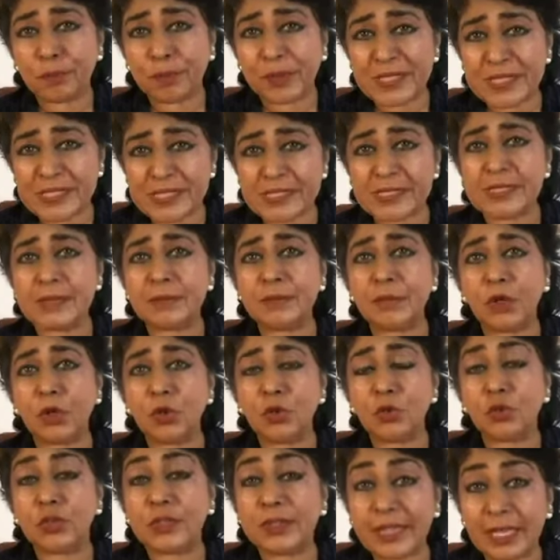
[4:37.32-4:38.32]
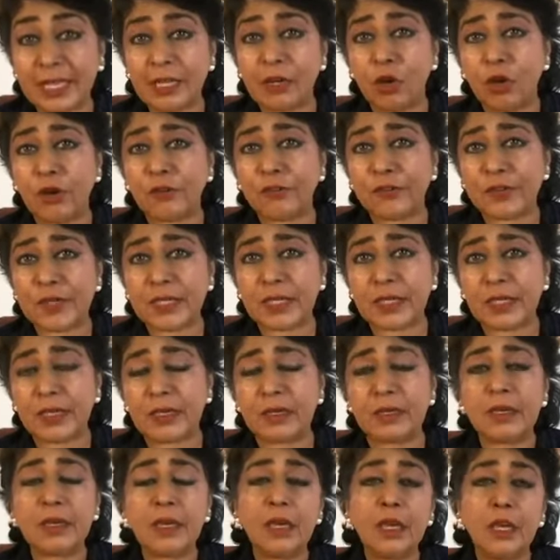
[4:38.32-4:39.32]
précisément le talent
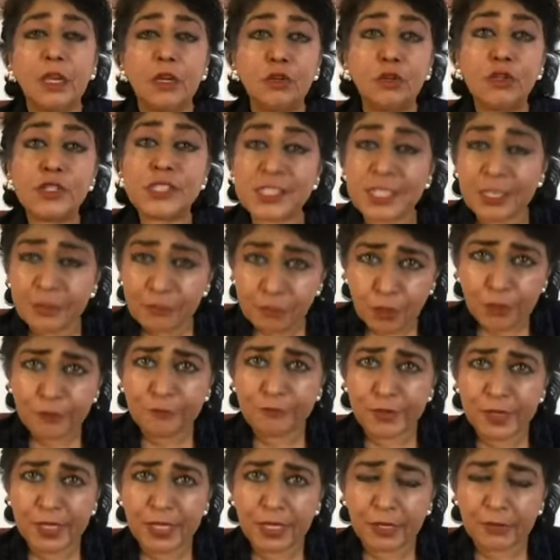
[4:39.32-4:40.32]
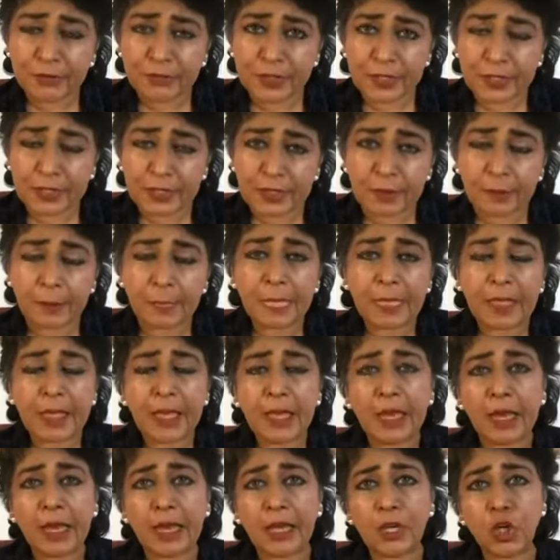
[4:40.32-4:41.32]
africain, le savoir-faire africain.
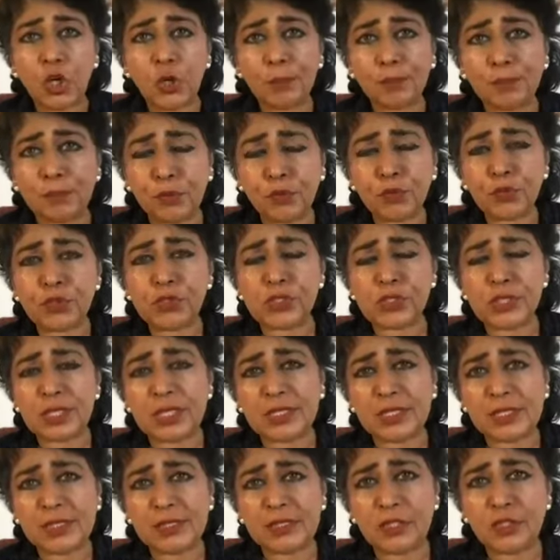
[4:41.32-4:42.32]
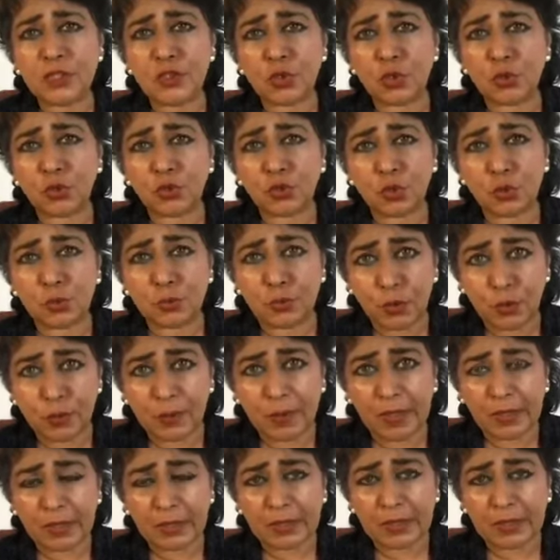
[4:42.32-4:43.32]
Alors pour cette édition du Beaumont